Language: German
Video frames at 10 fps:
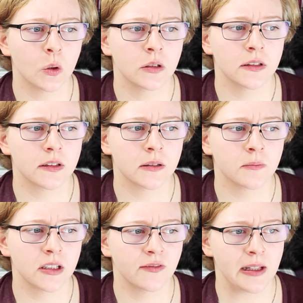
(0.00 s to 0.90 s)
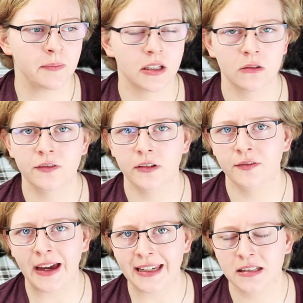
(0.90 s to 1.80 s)
und ähm, den Welpen dann nur
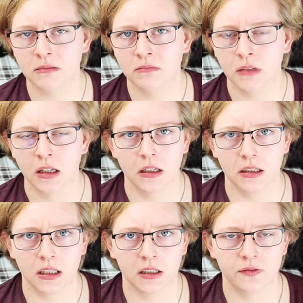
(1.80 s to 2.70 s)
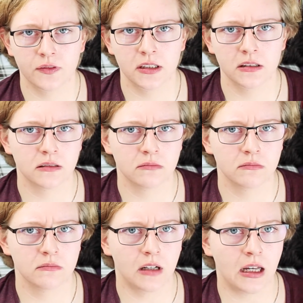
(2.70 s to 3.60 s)
von weitem irgendwie
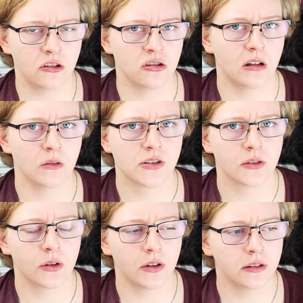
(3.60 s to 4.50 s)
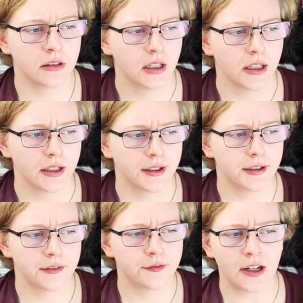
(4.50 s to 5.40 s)
ähm, anschauen zu können,
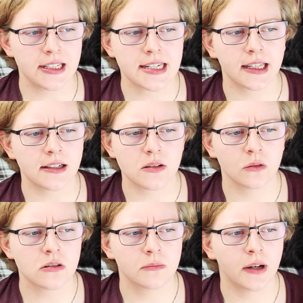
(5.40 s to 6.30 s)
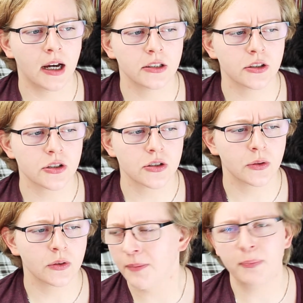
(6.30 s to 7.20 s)
fand ich ganz
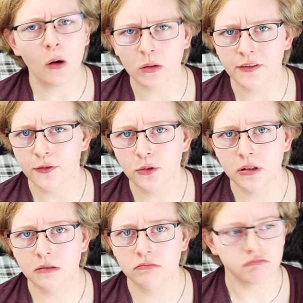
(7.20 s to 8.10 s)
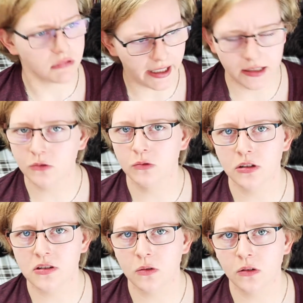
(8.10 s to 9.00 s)
unsympathisch. Einfach Bauchgefühl, keine
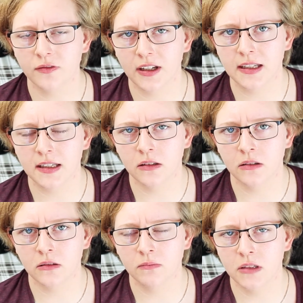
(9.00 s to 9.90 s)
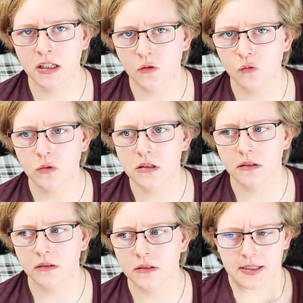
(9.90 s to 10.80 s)
gute Zucht, fand ich äh, nicht
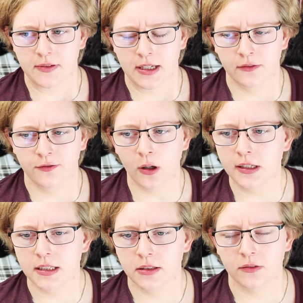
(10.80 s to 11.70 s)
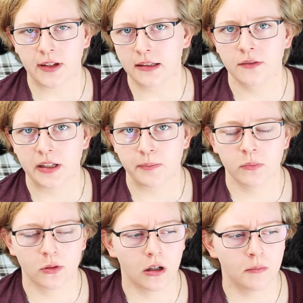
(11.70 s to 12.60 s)
gut. Deswegen wollte ich dort, wir hätten den
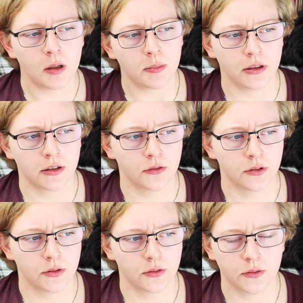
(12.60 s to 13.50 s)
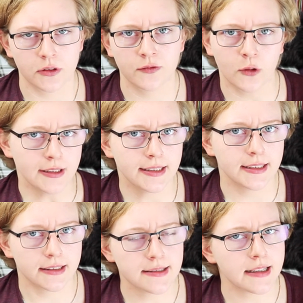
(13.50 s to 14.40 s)
Welpen bekommen, aber den, den wollte
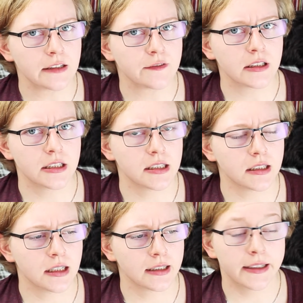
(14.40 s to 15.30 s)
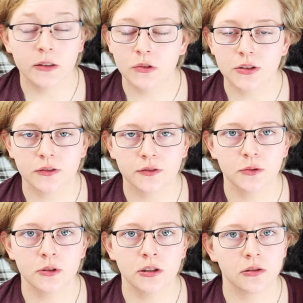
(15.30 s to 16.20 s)
ich ganz einfach nicht, hatte da kein gutes
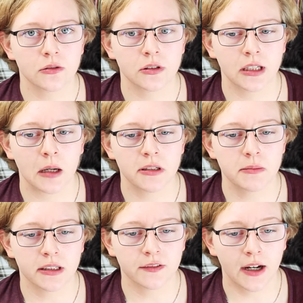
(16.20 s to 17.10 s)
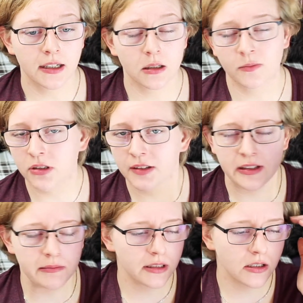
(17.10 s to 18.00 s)
Gefühl und ich habe lieber gewartet, obwohl
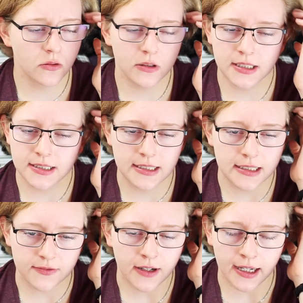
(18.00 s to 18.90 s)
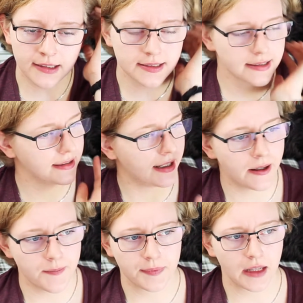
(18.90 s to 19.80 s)
der Welpe natürlich niedlich war, alles
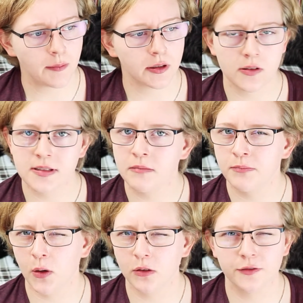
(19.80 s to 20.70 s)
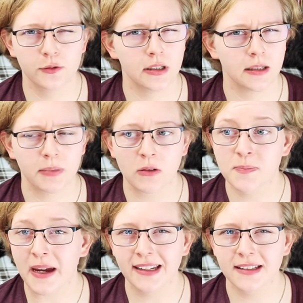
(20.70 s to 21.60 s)
klar. Aber trotzdem, Bauchgefühl hat bei
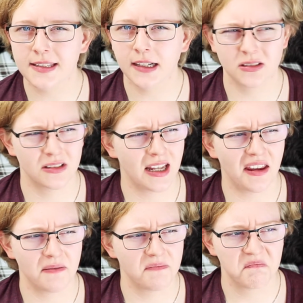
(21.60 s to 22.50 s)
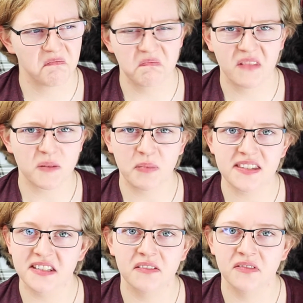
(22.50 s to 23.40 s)
uns beiden gesagt, so, nee, das
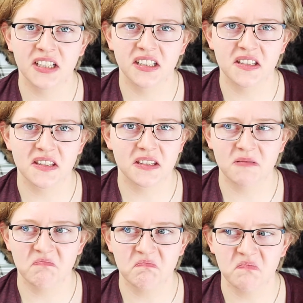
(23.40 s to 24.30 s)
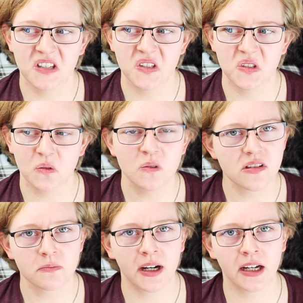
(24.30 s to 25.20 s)
passt irgendwie nicht, das ist
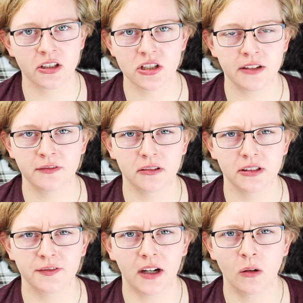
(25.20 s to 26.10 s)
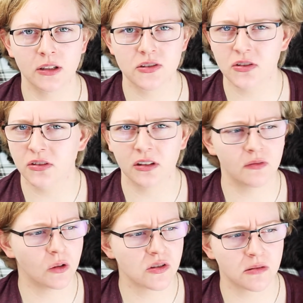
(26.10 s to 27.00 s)
unsympathisch. Einfach die Frau, die
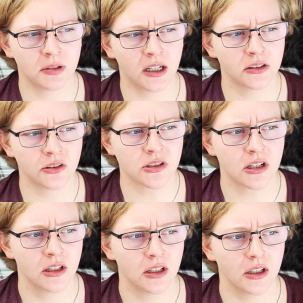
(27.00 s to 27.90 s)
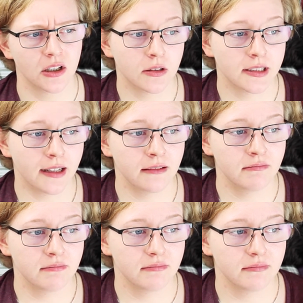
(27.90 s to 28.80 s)
Züchterin war unsympathisch. Und dann,